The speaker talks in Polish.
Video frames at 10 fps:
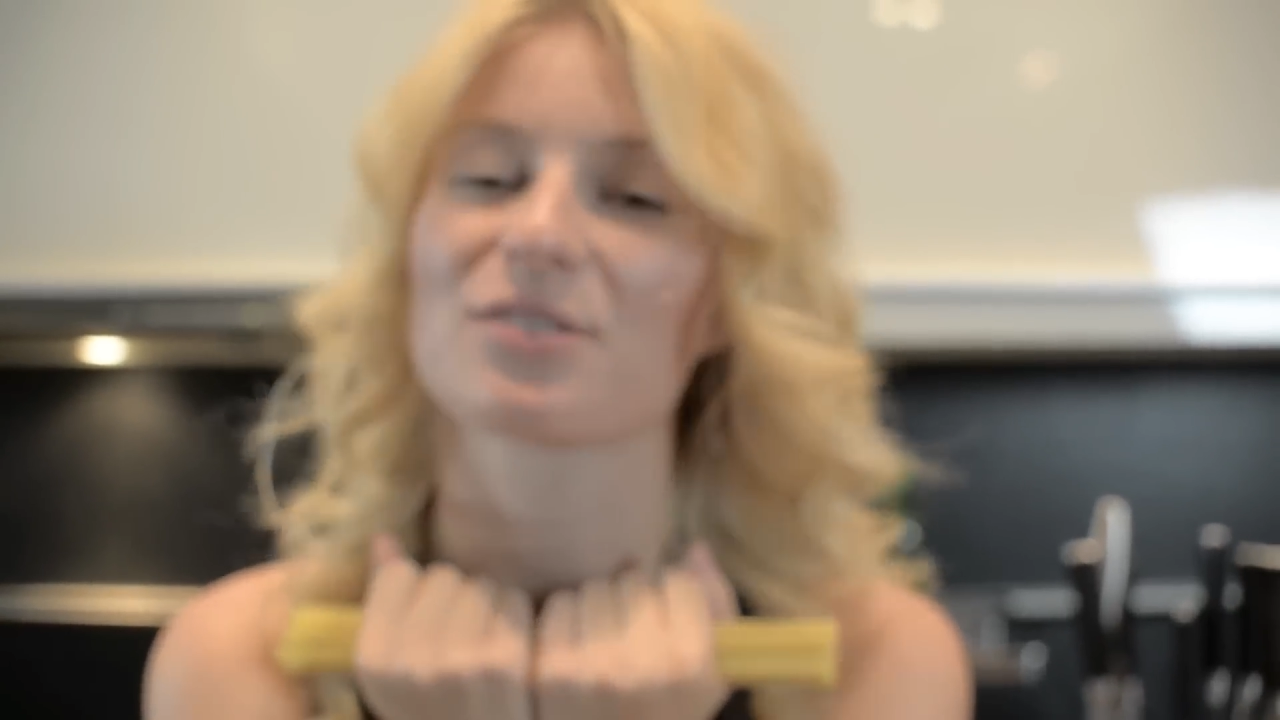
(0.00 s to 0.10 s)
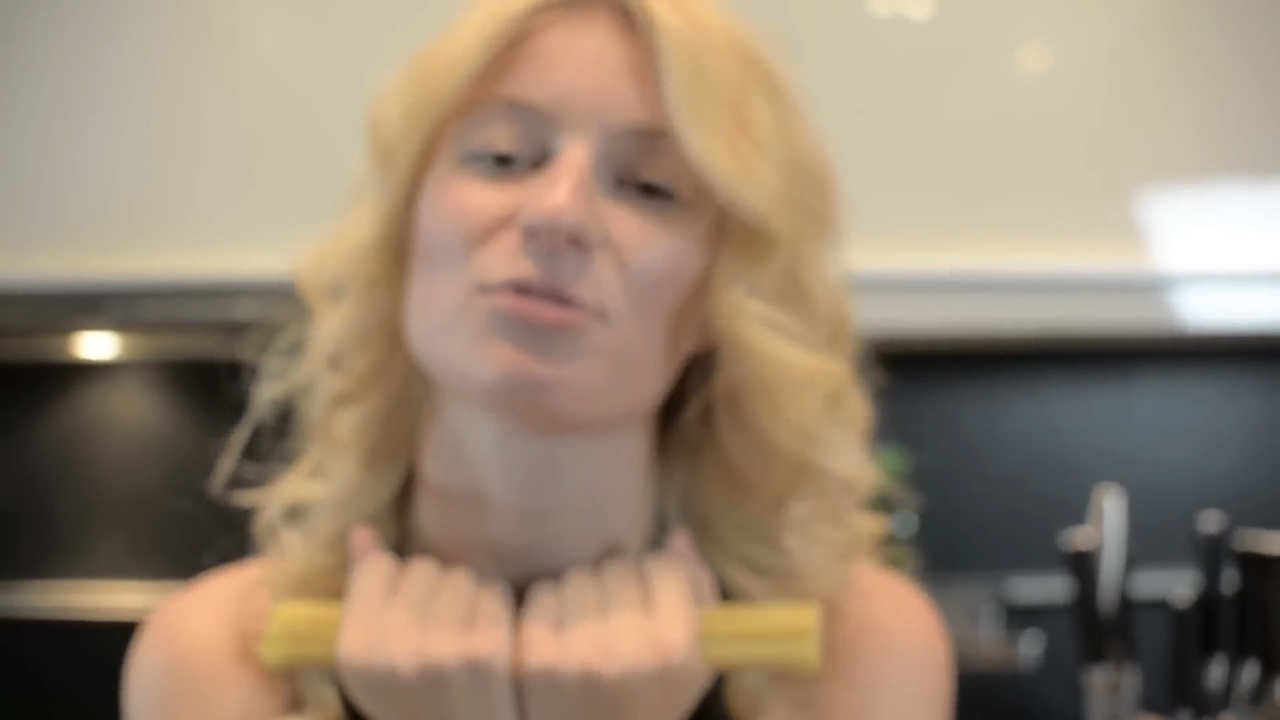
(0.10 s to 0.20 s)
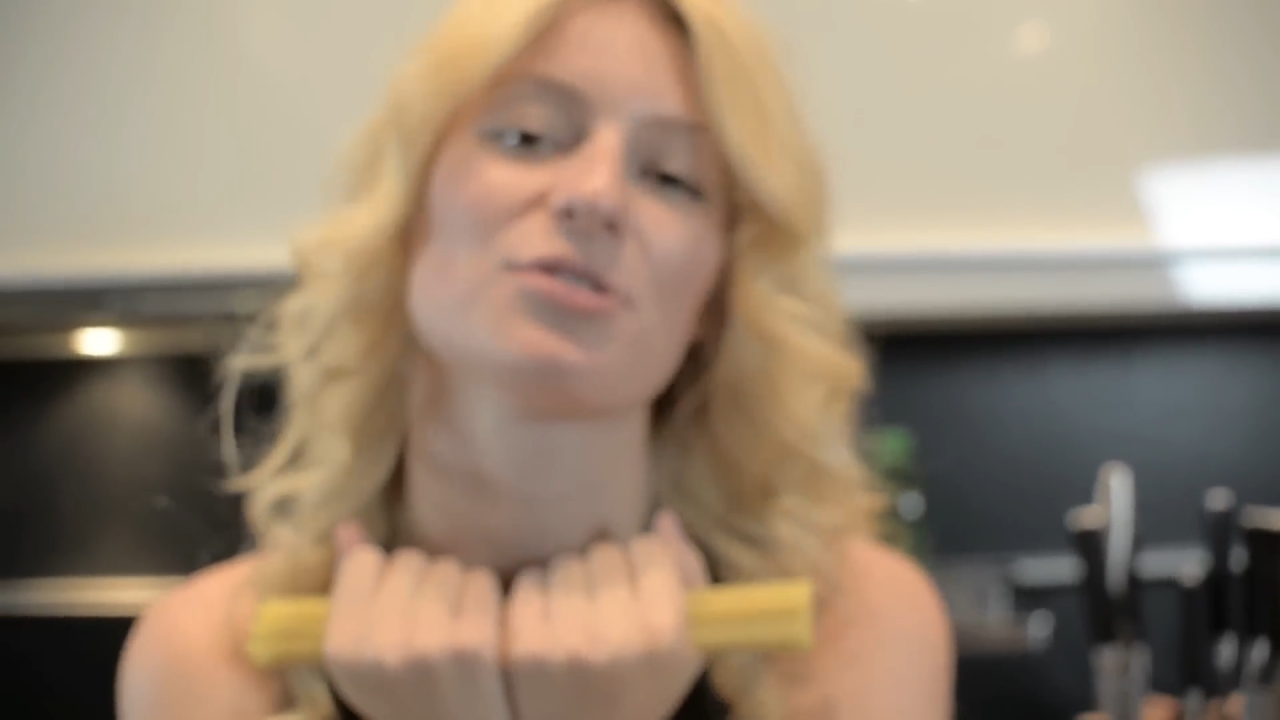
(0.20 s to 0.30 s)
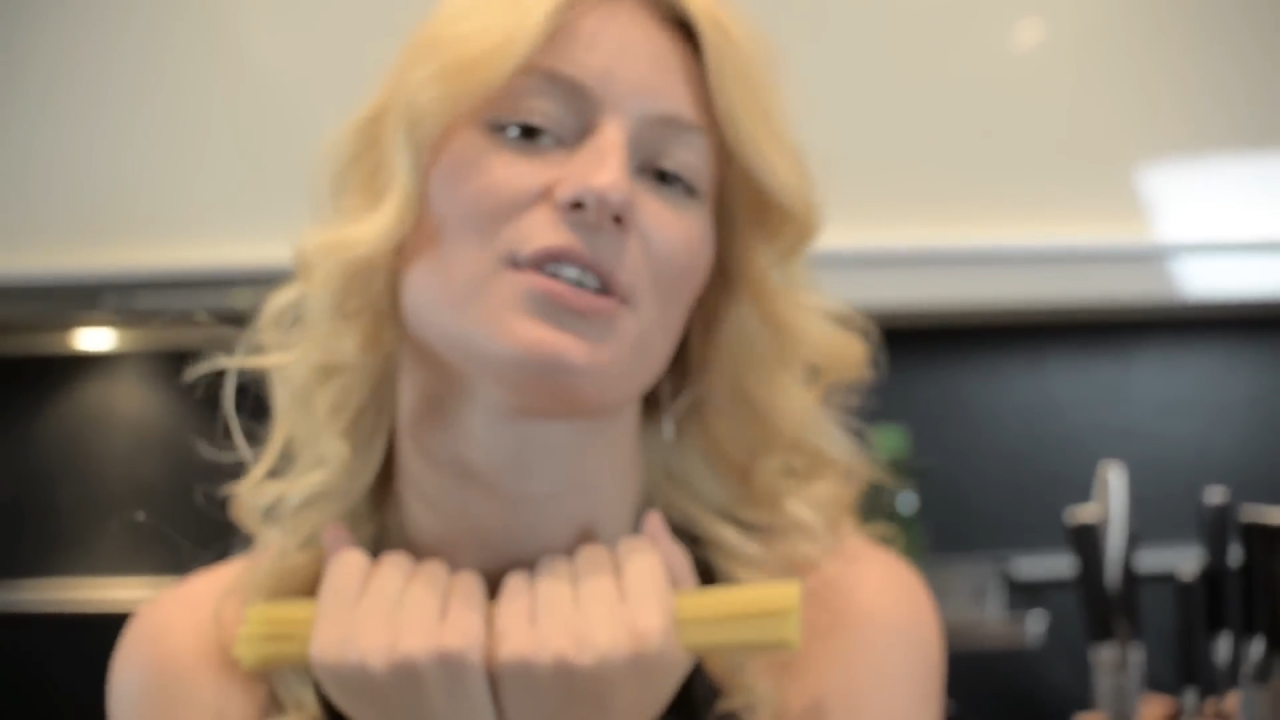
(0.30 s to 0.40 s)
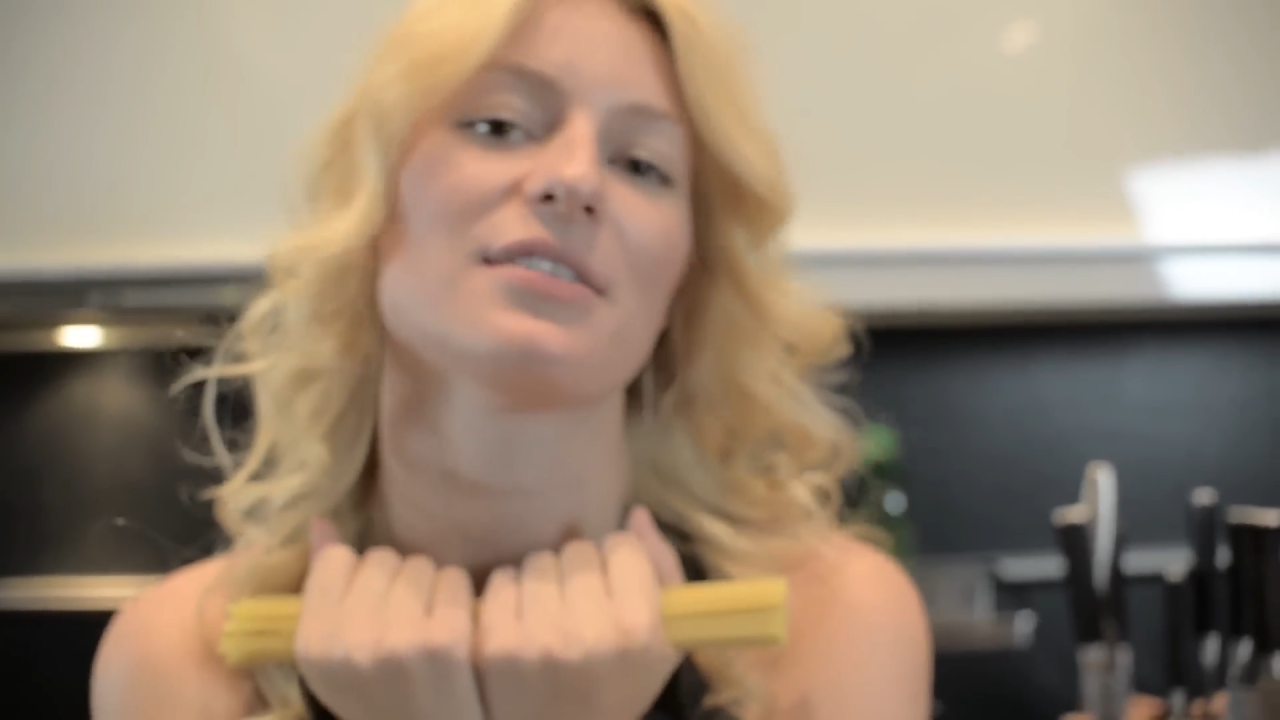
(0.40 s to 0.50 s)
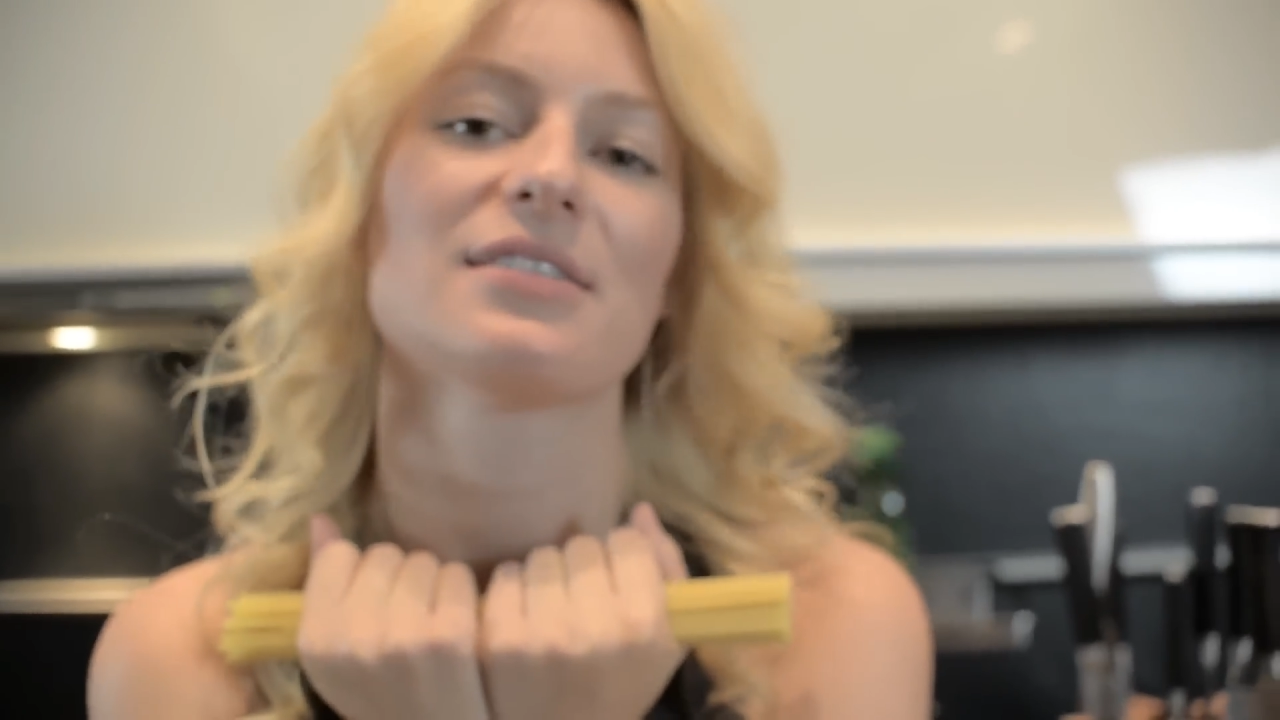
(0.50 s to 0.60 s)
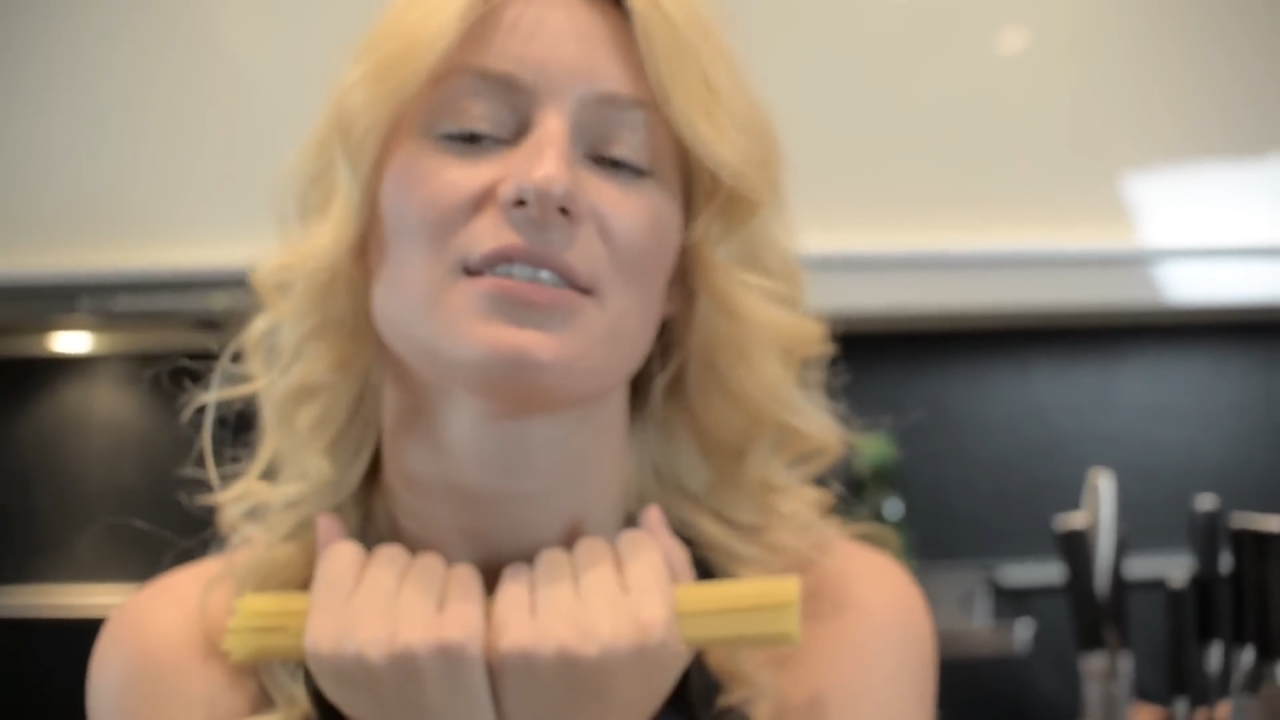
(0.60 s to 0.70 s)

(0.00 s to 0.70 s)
głodna,